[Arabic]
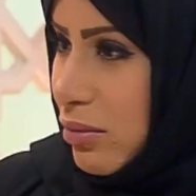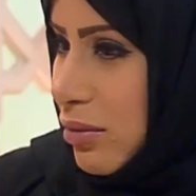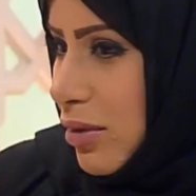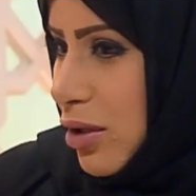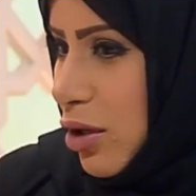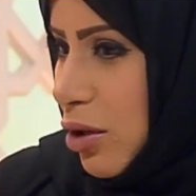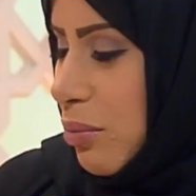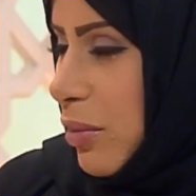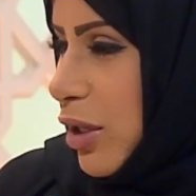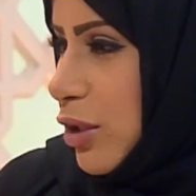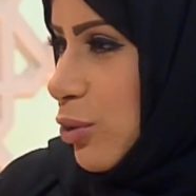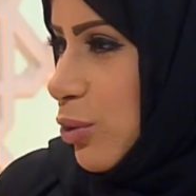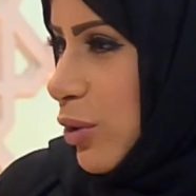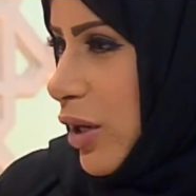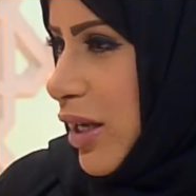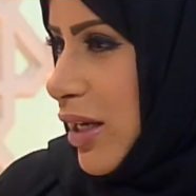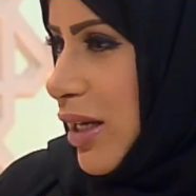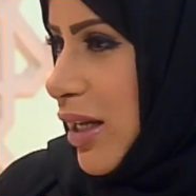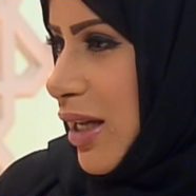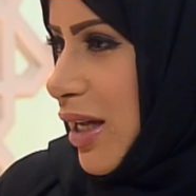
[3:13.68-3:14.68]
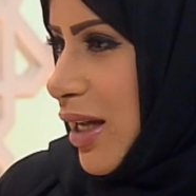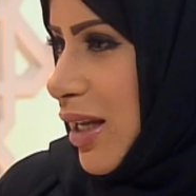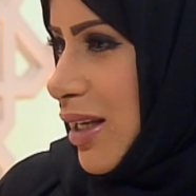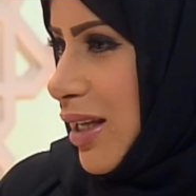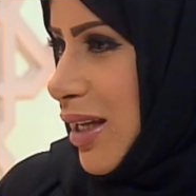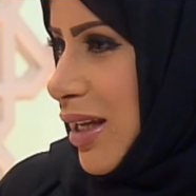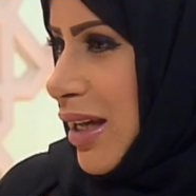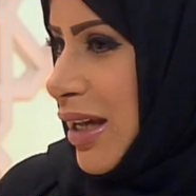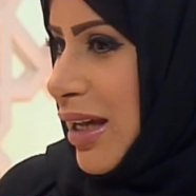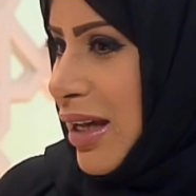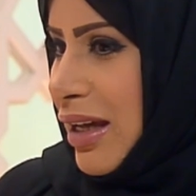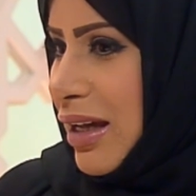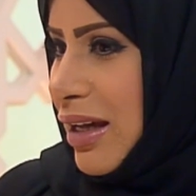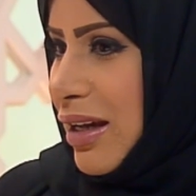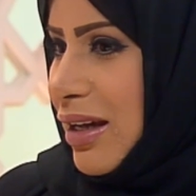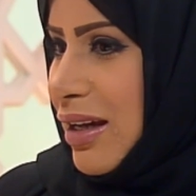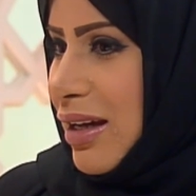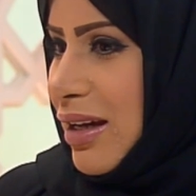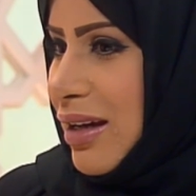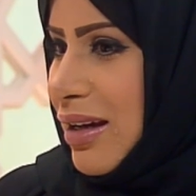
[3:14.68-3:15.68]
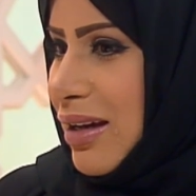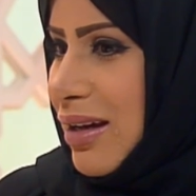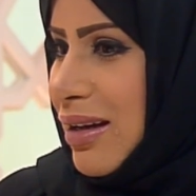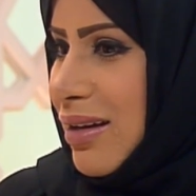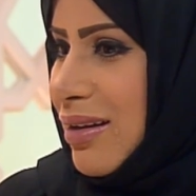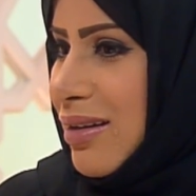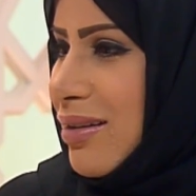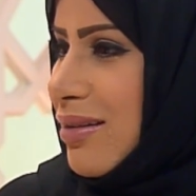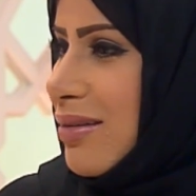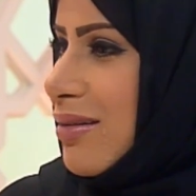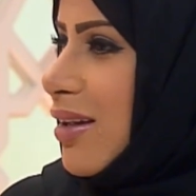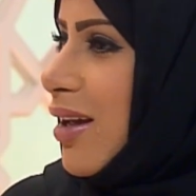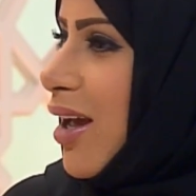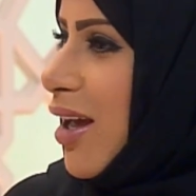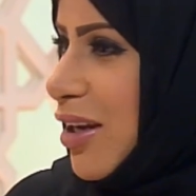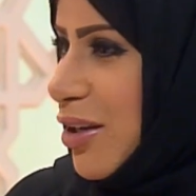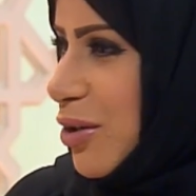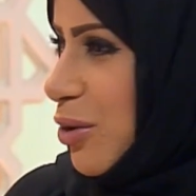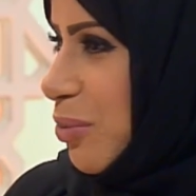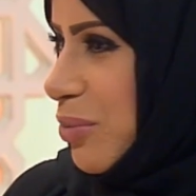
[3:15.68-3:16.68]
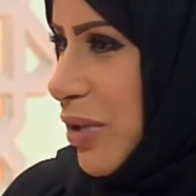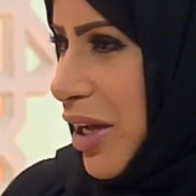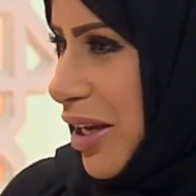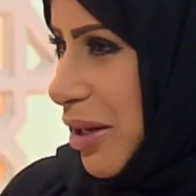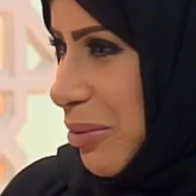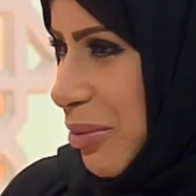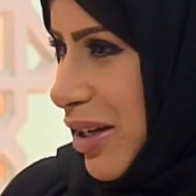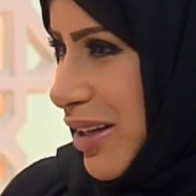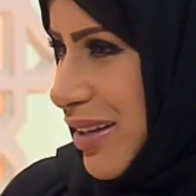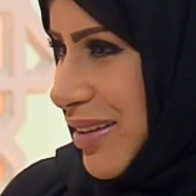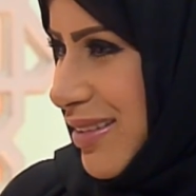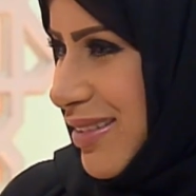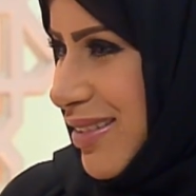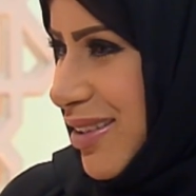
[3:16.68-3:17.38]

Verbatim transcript: يوم مقدور عليه يعني يخلي قلوبنا على بعض